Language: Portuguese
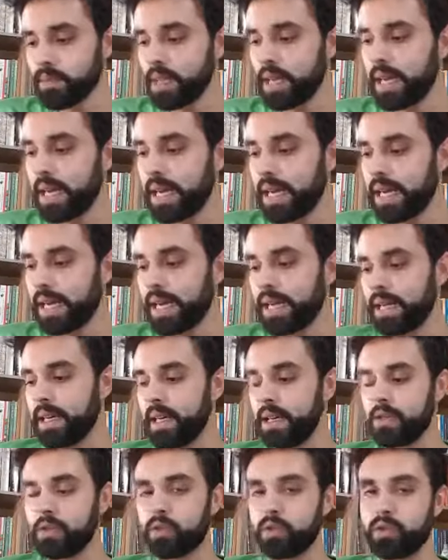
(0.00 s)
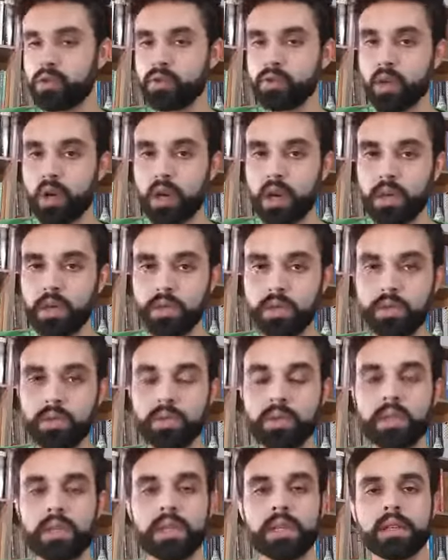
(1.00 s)
é, do histórico
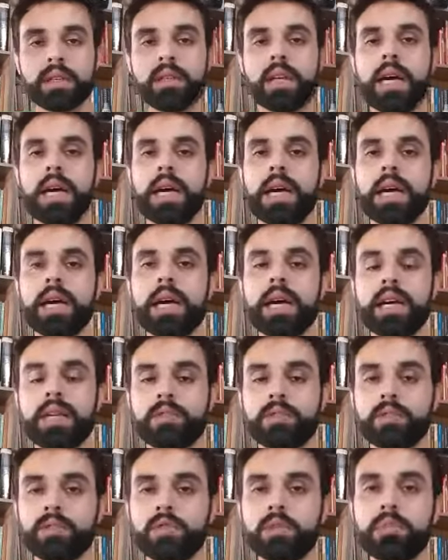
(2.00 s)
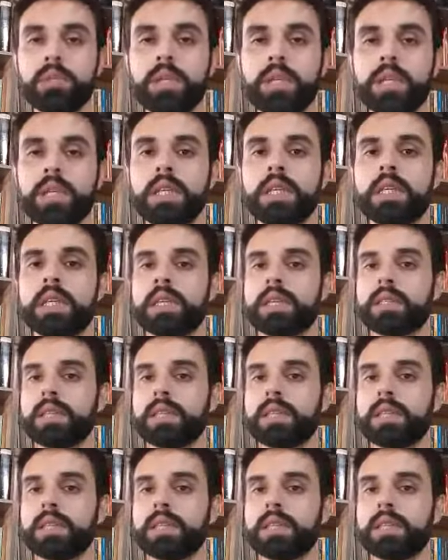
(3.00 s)
da astronomia,